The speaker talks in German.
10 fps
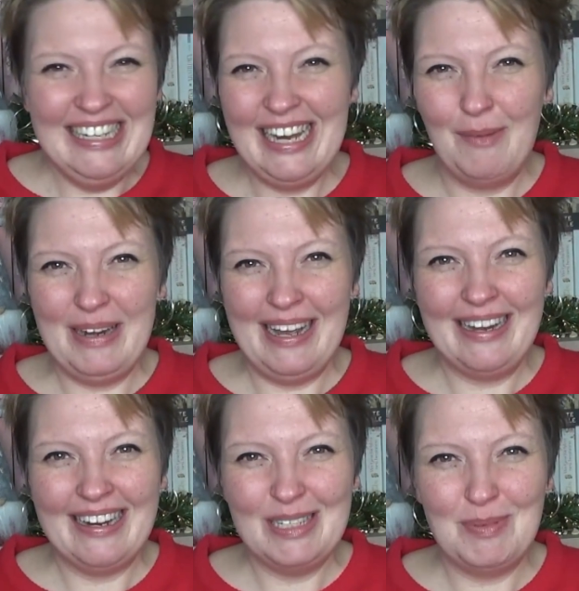Ich bin ein
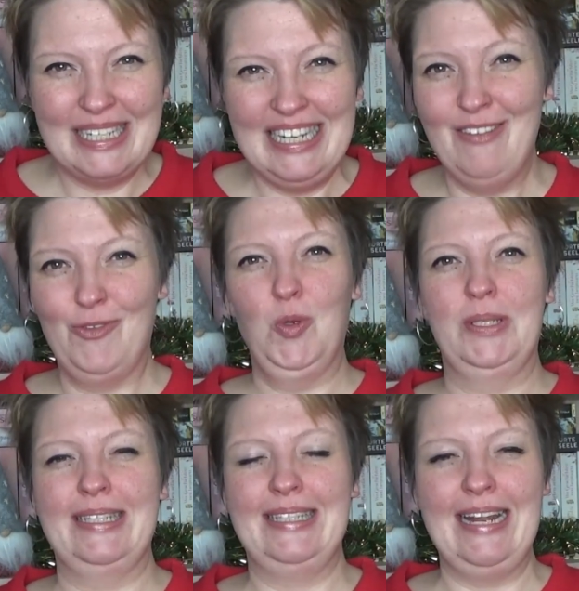kleines bisschen
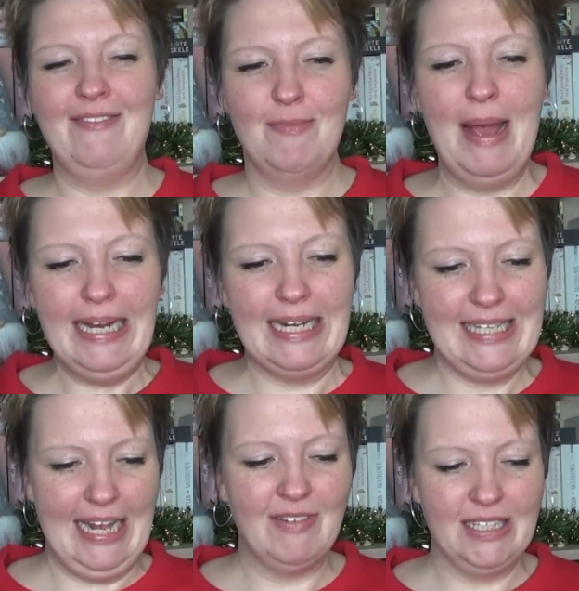nervös, denn wir machen jetzt
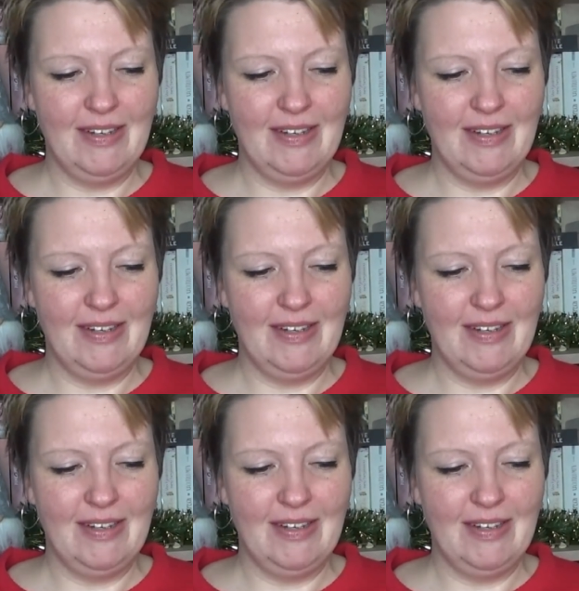etwas,